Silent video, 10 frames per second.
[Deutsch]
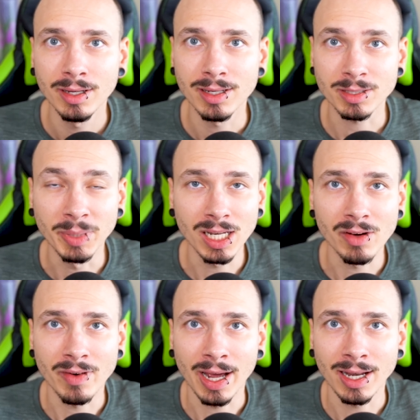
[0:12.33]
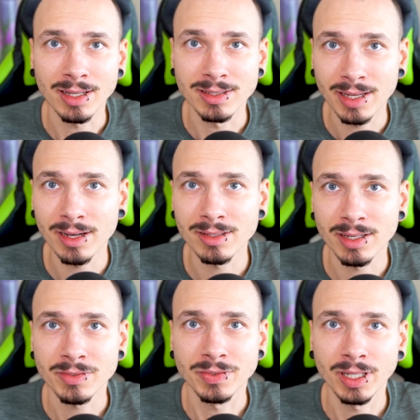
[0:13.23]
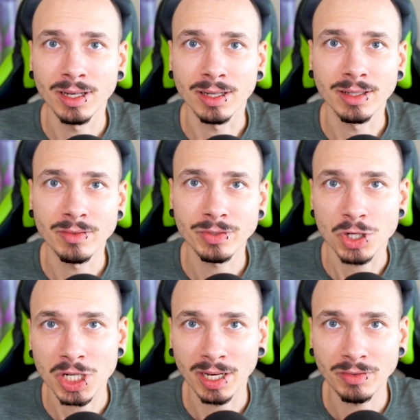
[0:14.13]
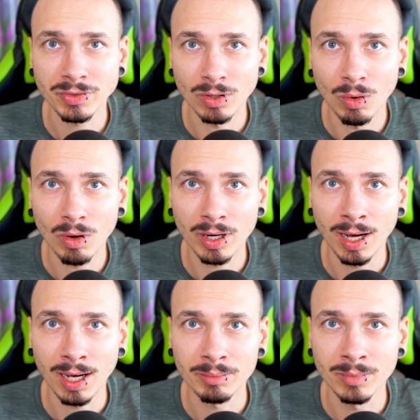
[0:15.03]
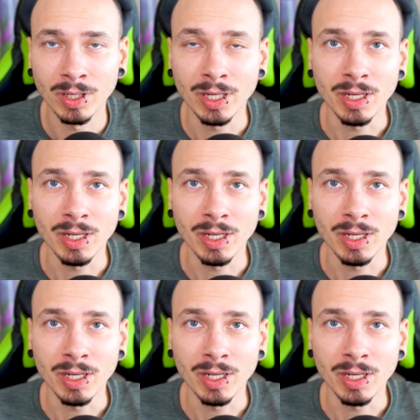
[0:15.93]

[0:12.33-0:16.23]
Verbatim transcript: dass mittlerweile sehr, sehr viele den Verstand verloren haben,